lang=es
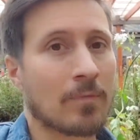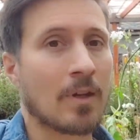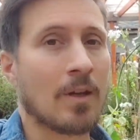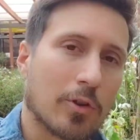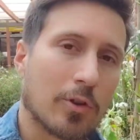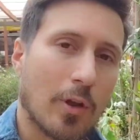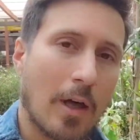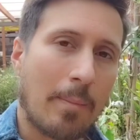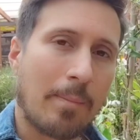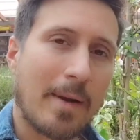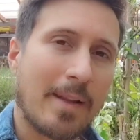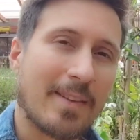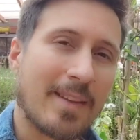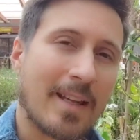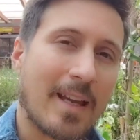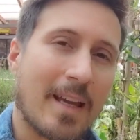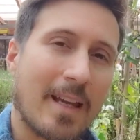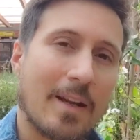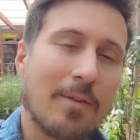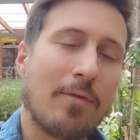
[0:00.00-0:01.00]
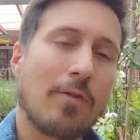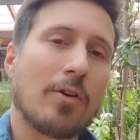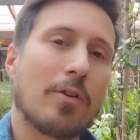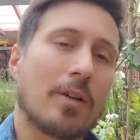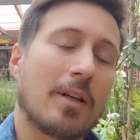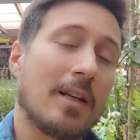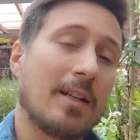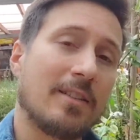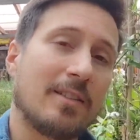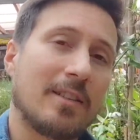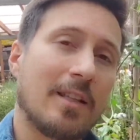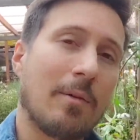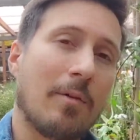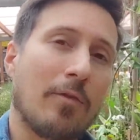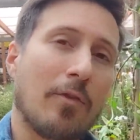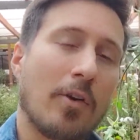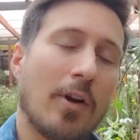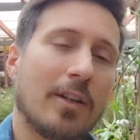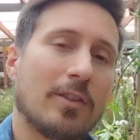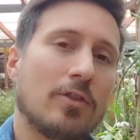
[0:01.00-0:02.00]
Con toda planta que, quiere que
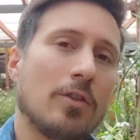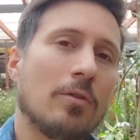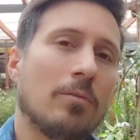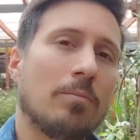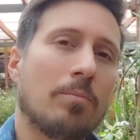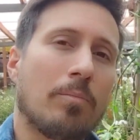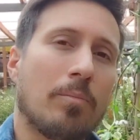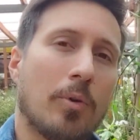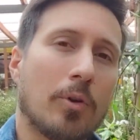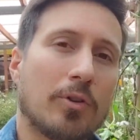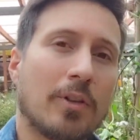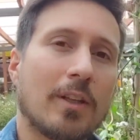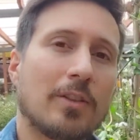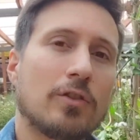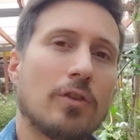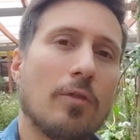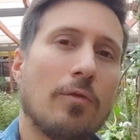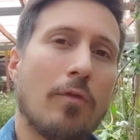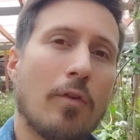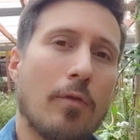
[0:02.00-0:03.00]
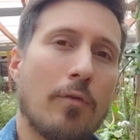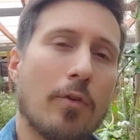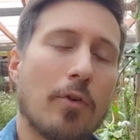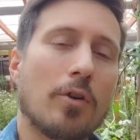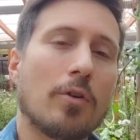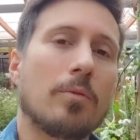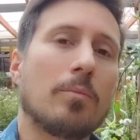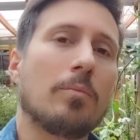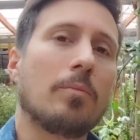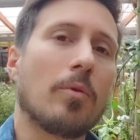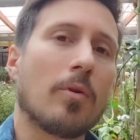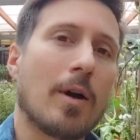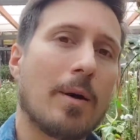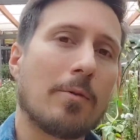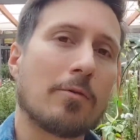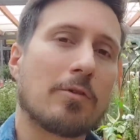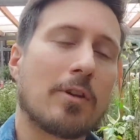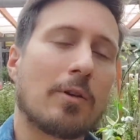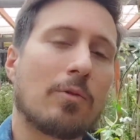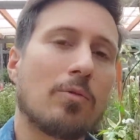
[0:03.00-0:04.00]
necesitamos floración, potasio y fósforo,
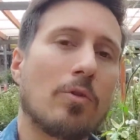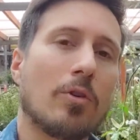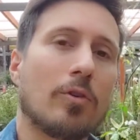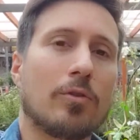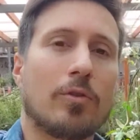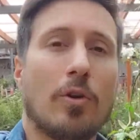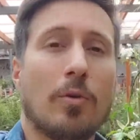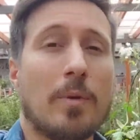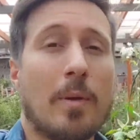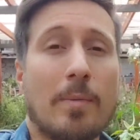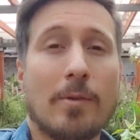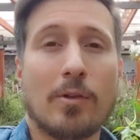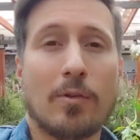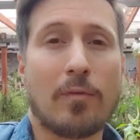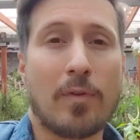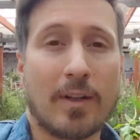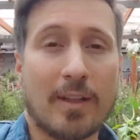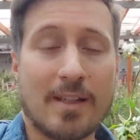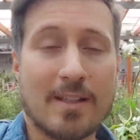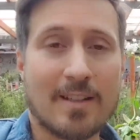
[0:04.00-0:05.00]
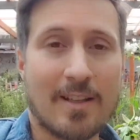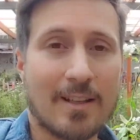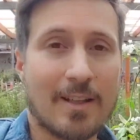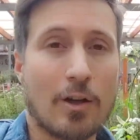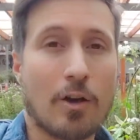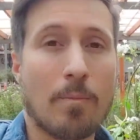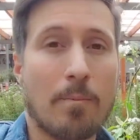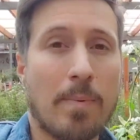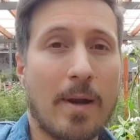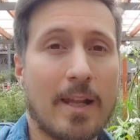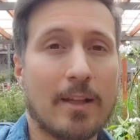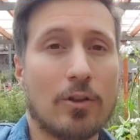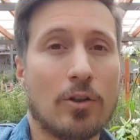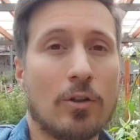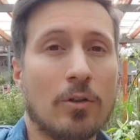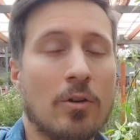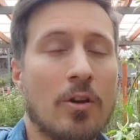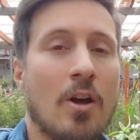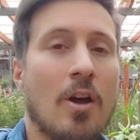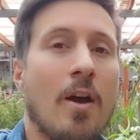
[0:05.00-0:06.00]
pongamos algunos, obviamente un fertilizante
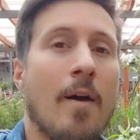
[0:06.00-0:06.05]
completo,